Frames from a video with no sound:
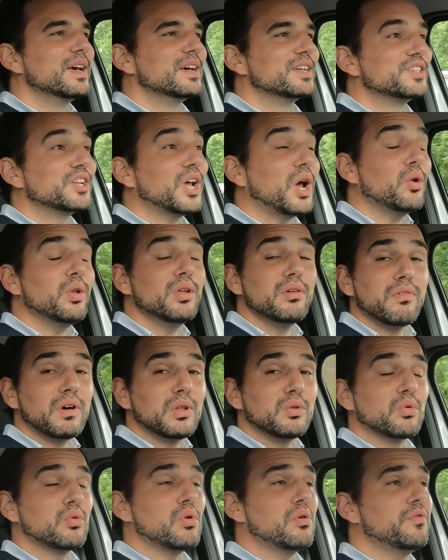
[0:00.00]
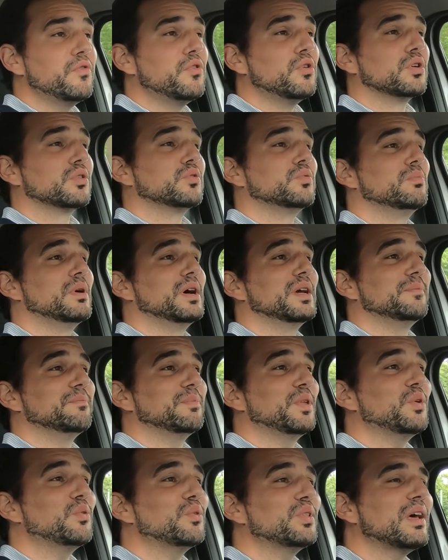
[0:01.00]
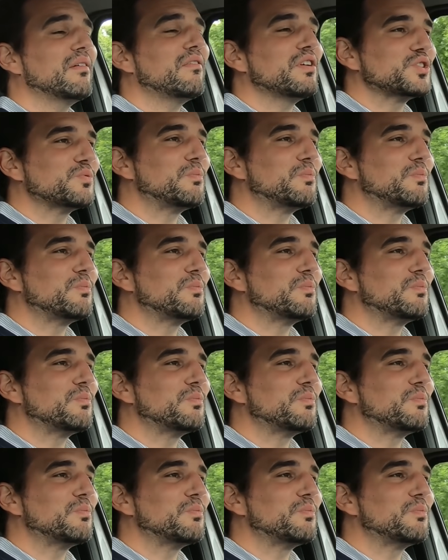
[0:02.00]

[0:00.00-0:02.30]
Já ao nível do conforto, bem, eu não estava à